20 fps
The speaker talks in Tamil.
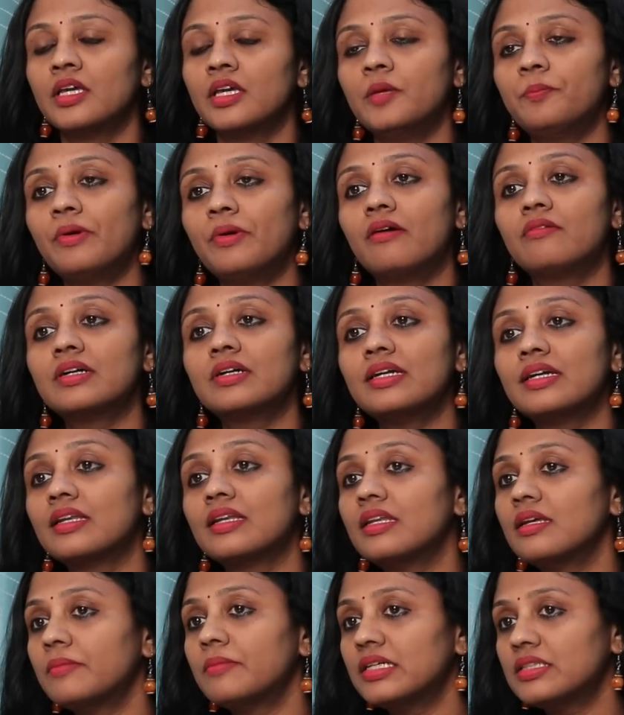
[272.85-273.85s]
இப்போ அவங்க
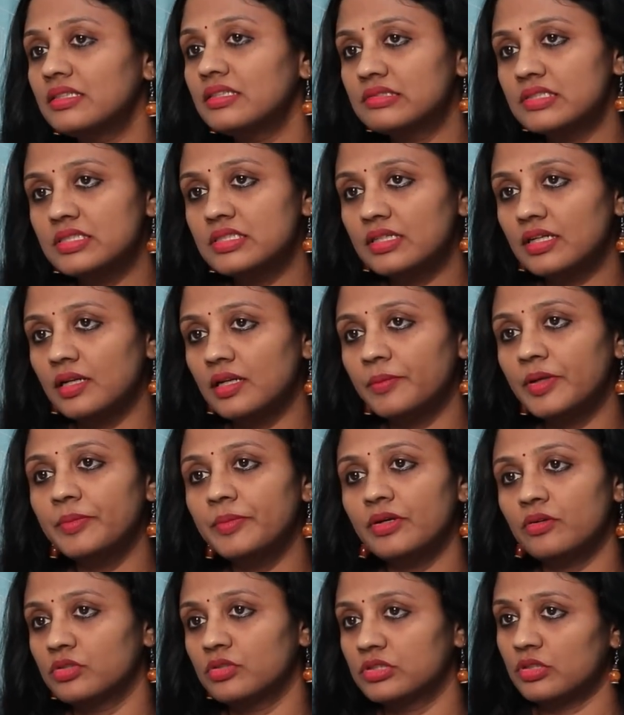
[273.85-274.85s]
என்ன மாதிரி செஞ்சுருக்கலாம்
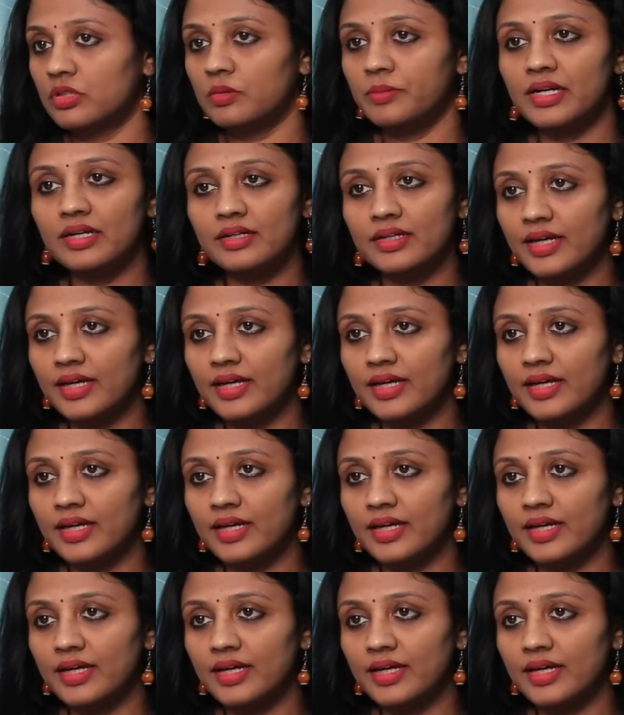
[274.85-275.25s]
மேபி அவங்க சொன்ன மாதிரி